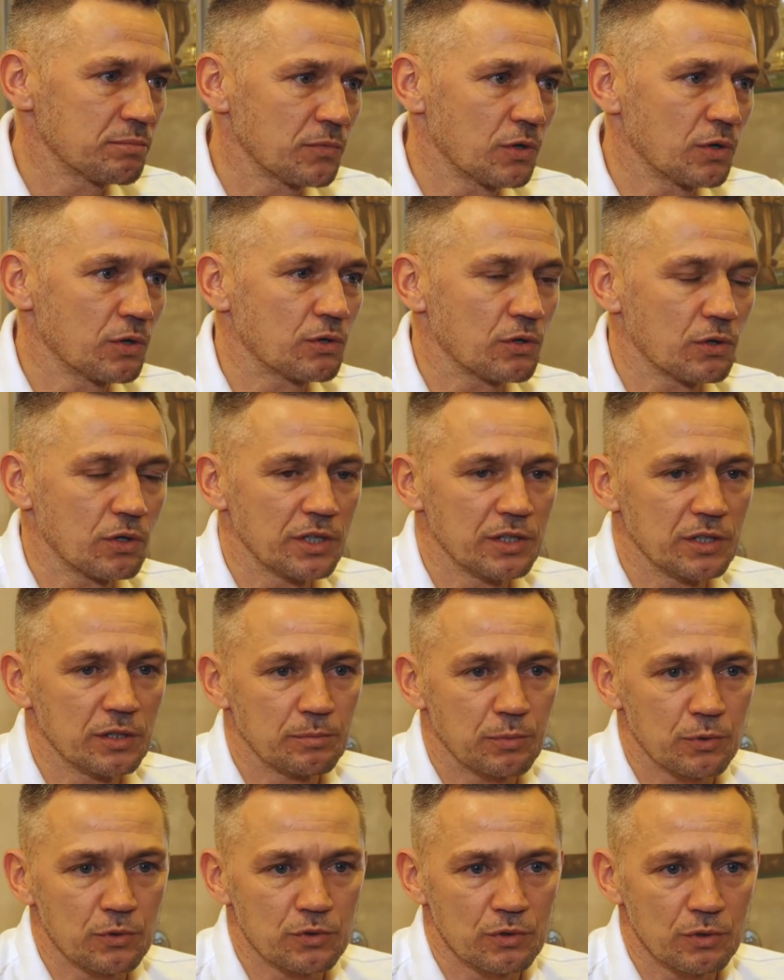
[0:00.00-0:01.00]
o kolejny
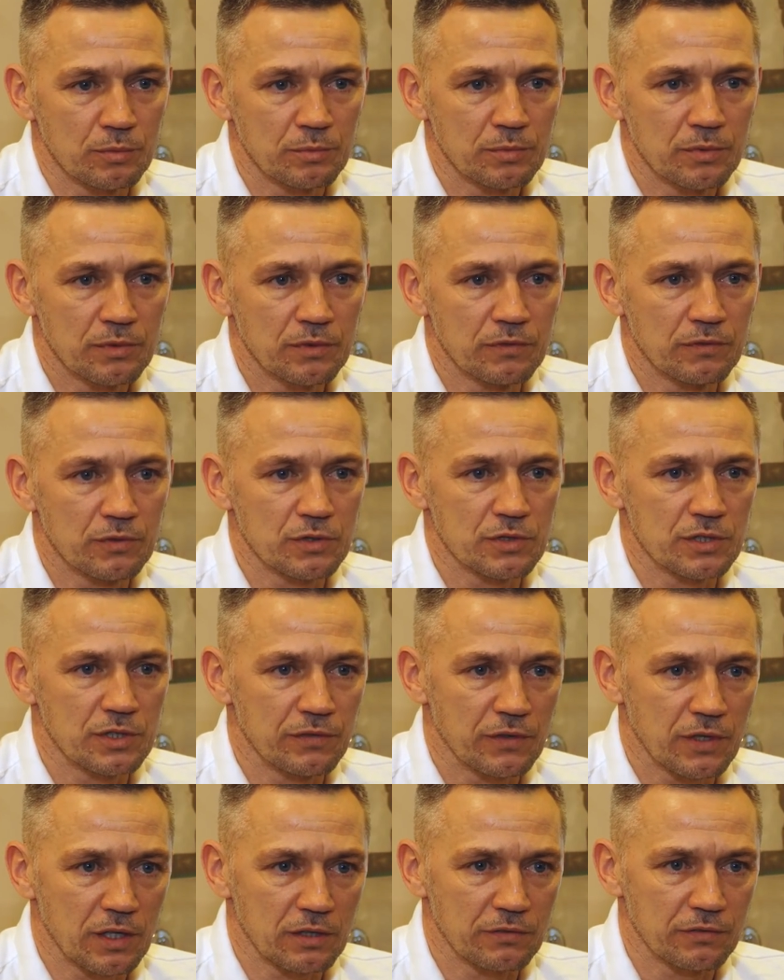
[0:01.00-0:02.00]
poziom w
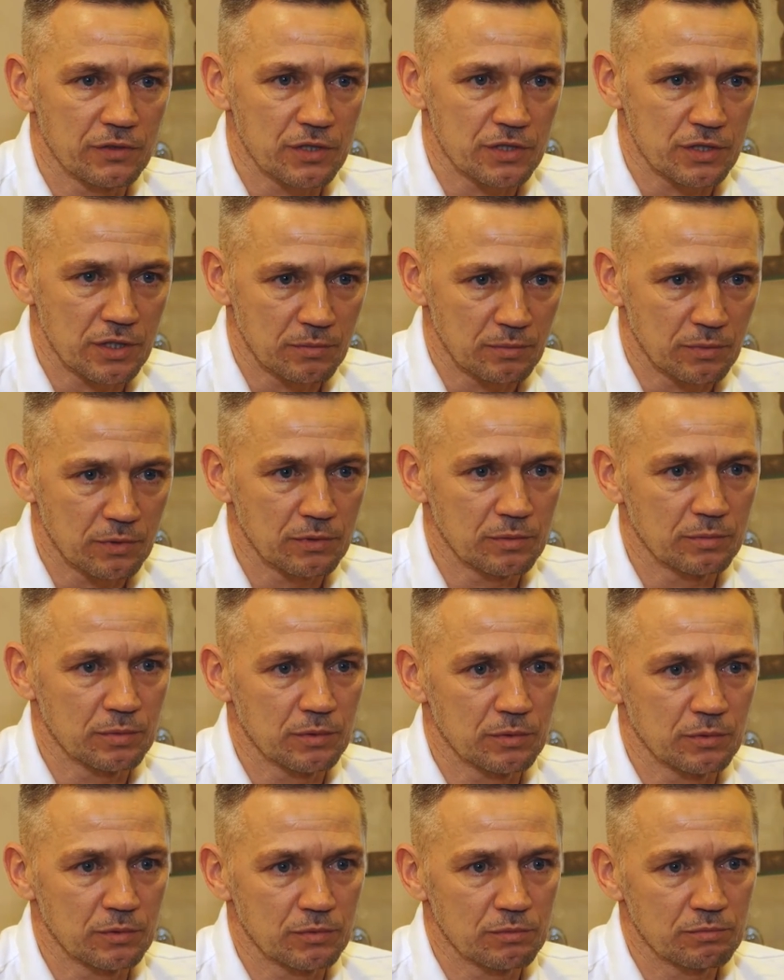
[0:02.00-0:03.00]
rozgrywkach wyżej, bo,
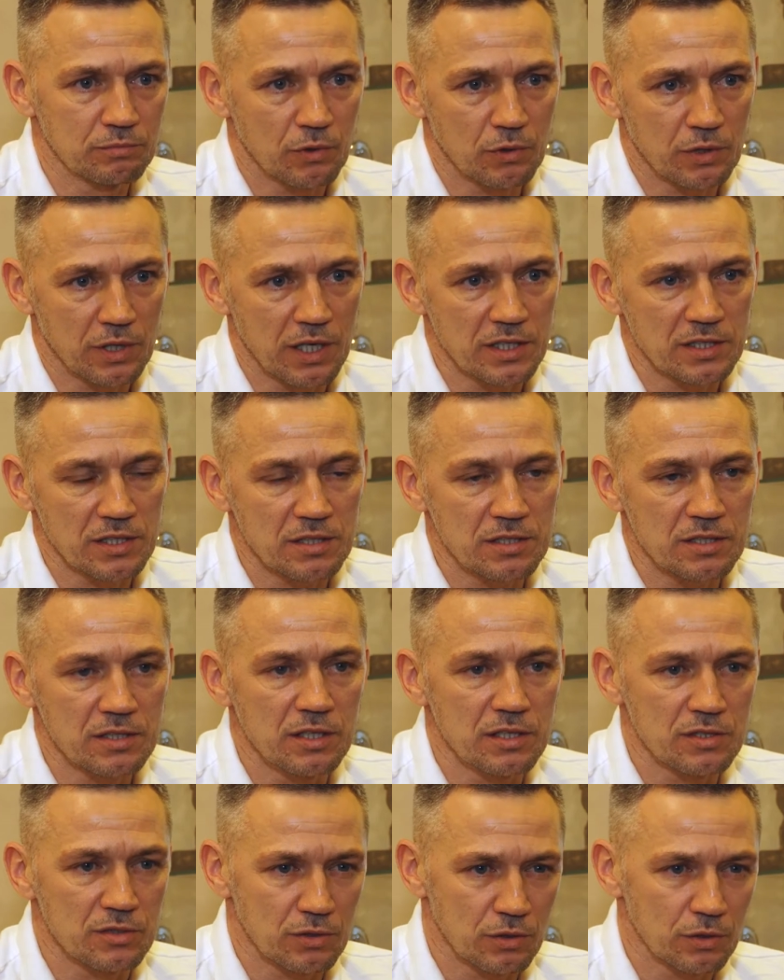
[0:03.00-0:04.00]
bo
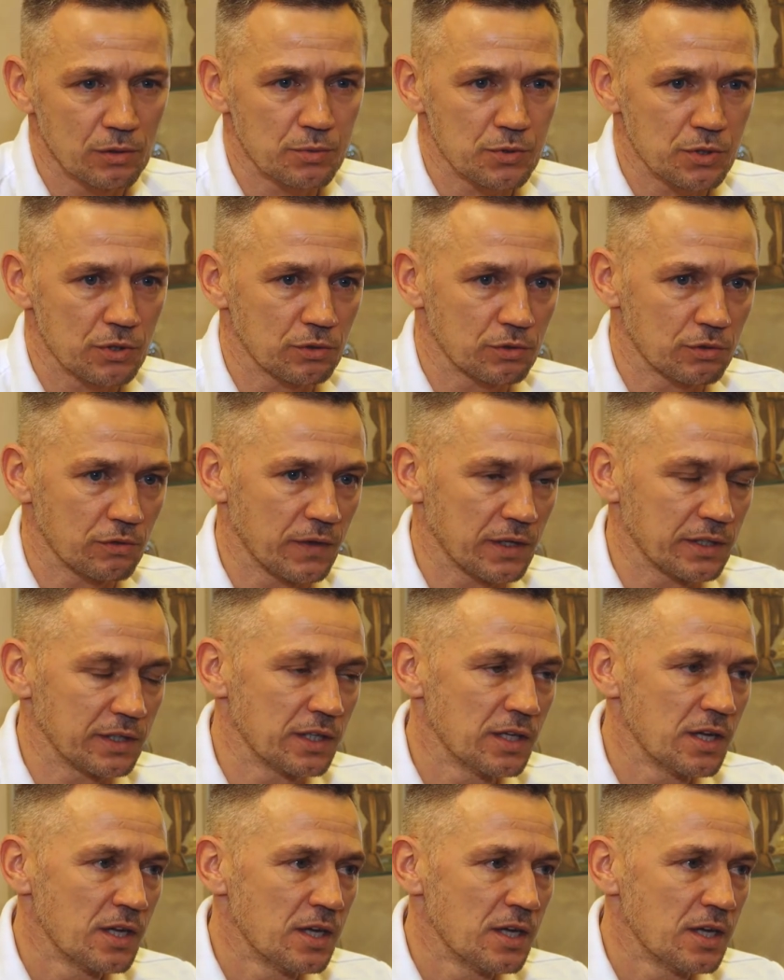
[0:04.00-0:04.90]
organizacyjnie jest do tego przygotowany.